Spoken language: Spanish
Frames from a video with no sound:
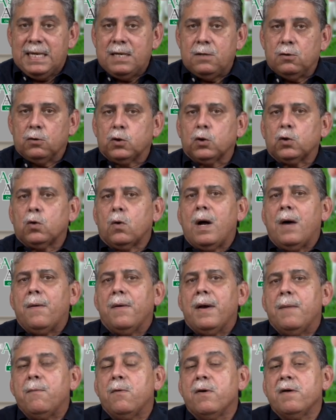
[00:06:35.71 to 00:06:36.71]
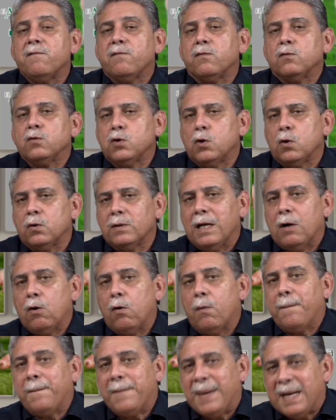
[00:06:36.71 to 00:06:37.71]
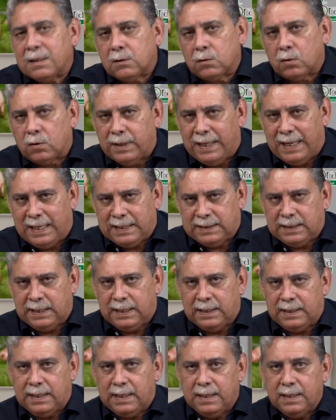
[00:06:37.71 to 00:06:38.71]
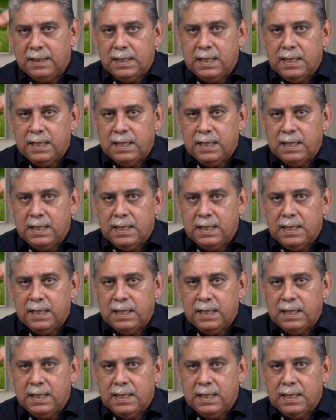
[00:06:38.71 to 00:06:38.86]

Nosotros hablamos en función de los partos de la cerda.